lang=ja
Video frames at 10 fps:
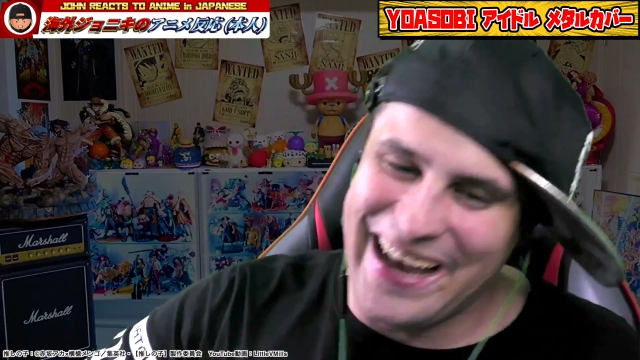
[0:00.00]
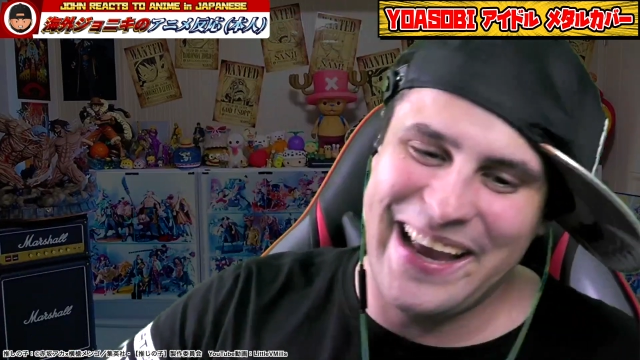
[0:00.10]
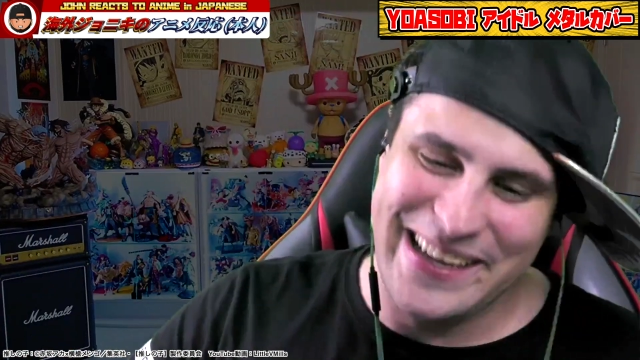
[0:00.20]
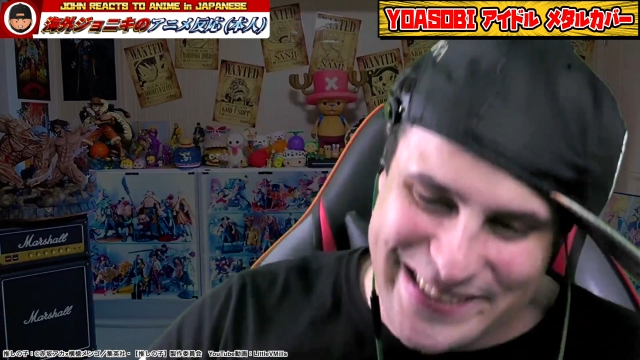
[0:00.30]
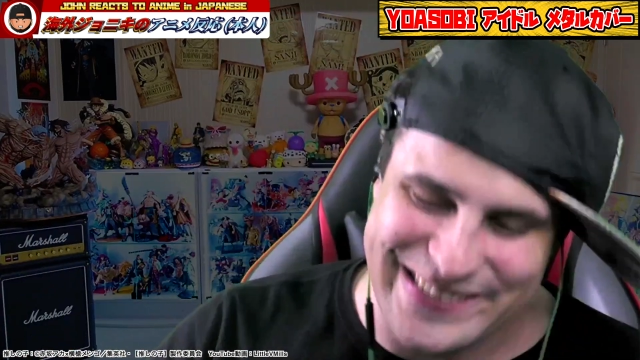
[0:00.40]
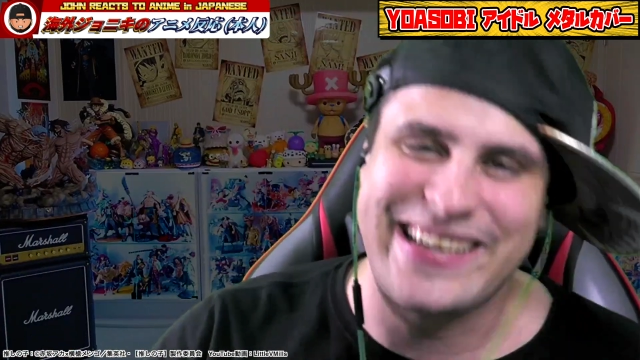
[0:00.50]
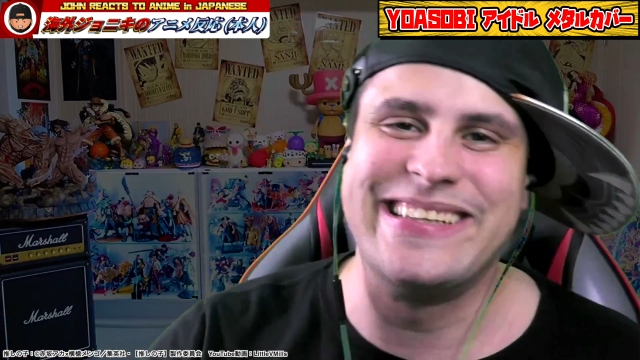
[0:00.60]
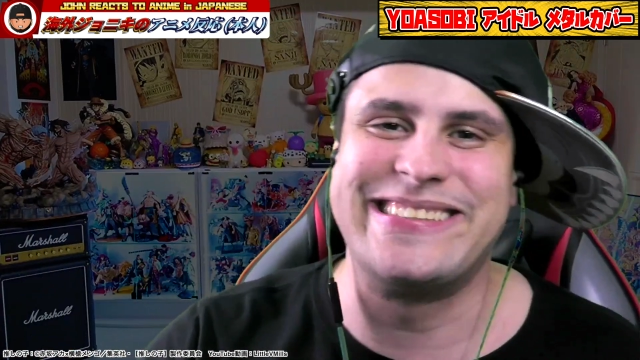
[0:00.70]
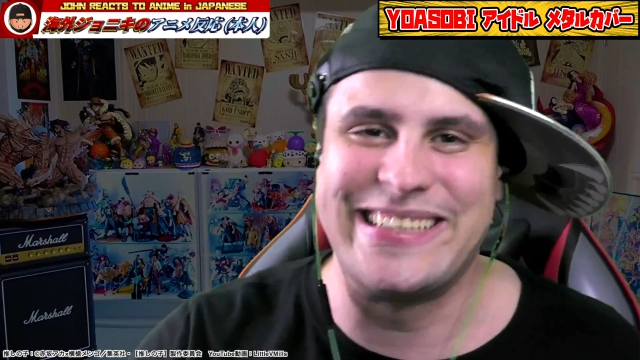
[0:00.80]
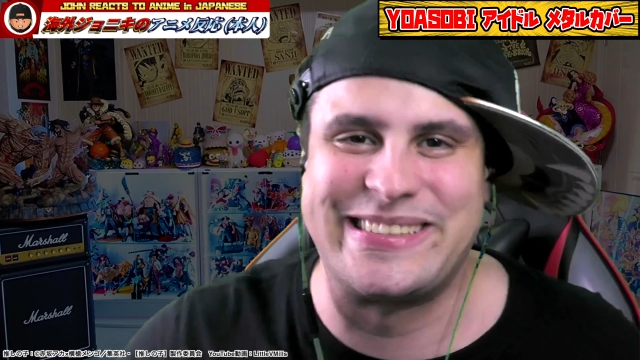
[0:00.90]
はいそんな
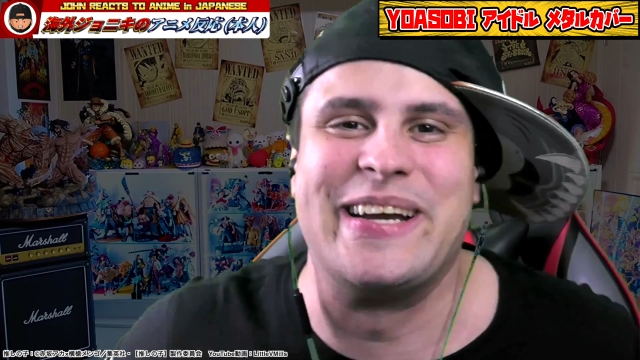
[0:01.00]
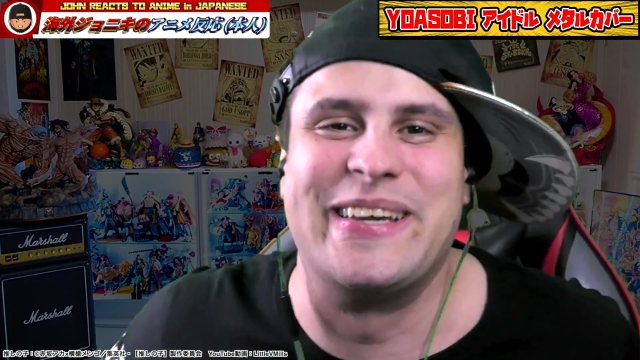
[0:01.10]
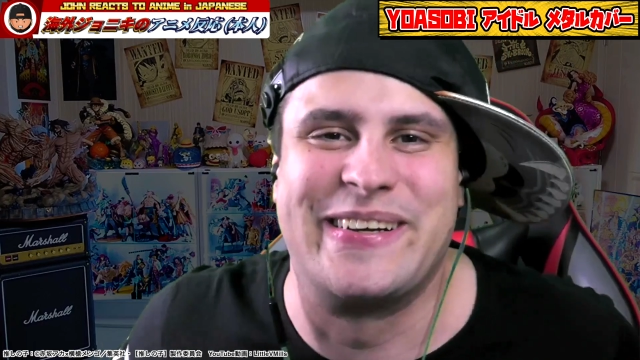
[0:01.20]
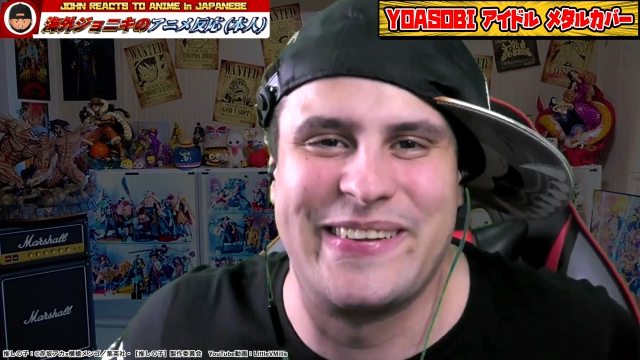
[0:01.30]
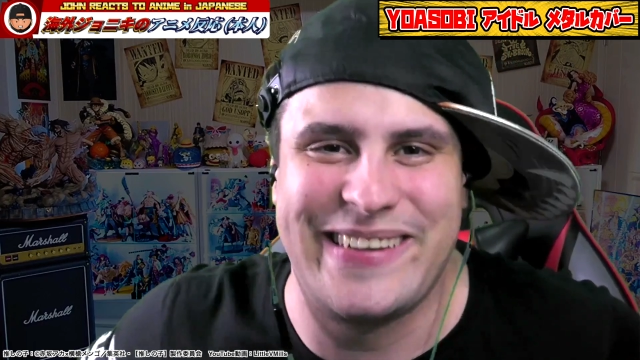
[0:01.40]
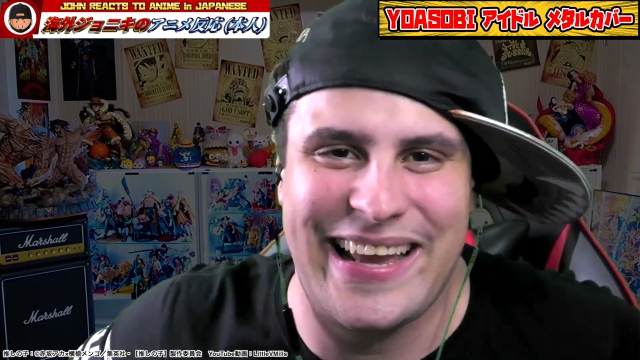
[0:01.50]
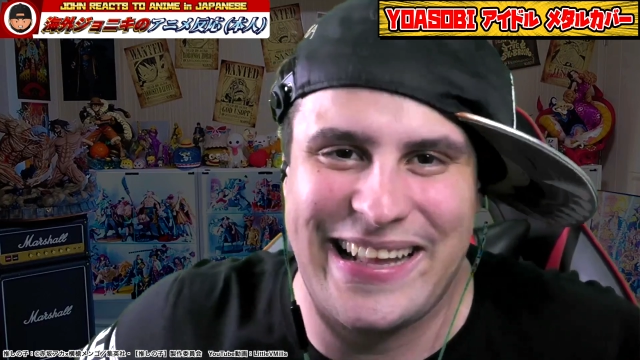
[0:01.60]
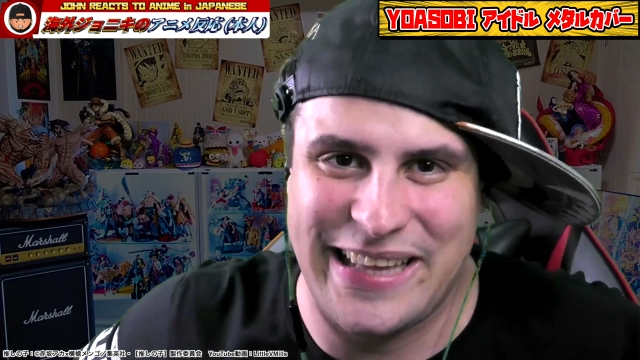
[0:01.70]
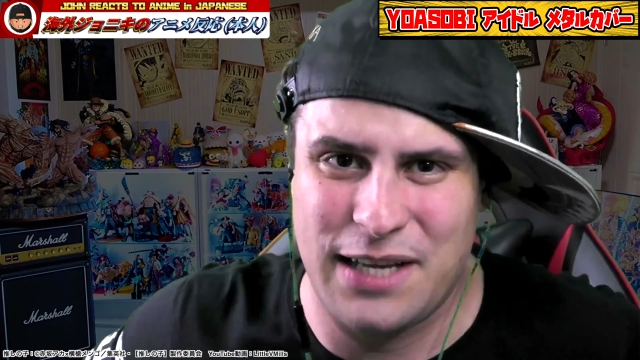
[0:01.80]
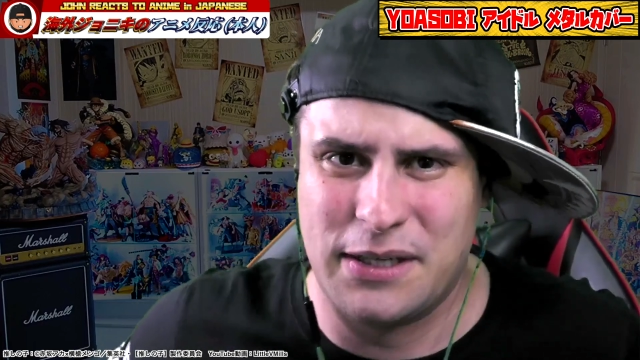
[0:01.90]
感じですということで
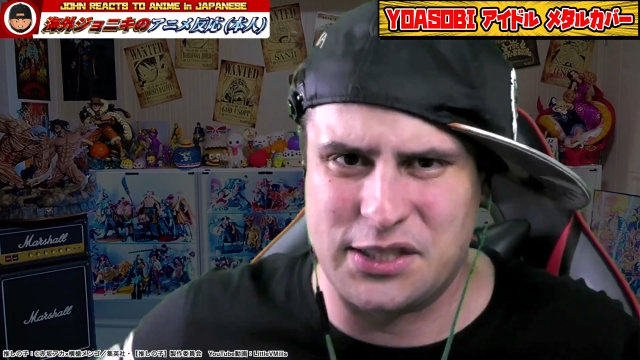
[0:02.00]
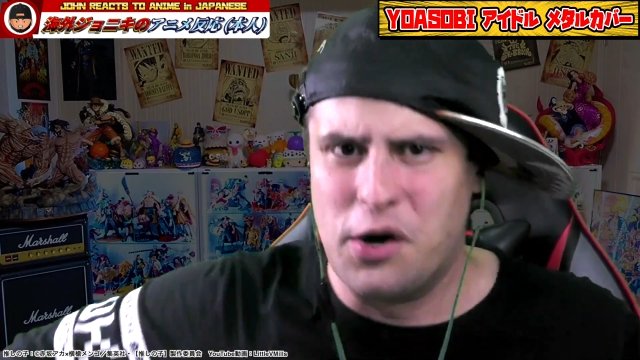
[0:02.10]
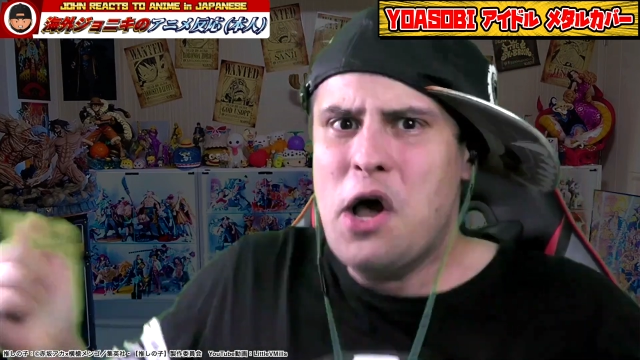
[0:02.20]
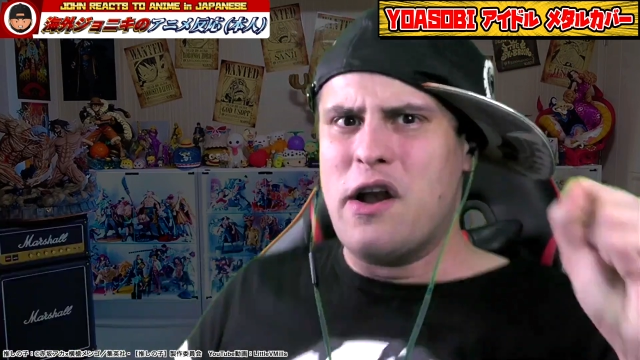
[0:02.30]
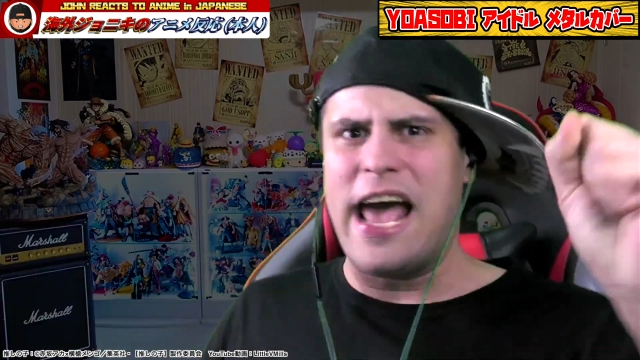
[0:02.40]
やっていきましょうレッ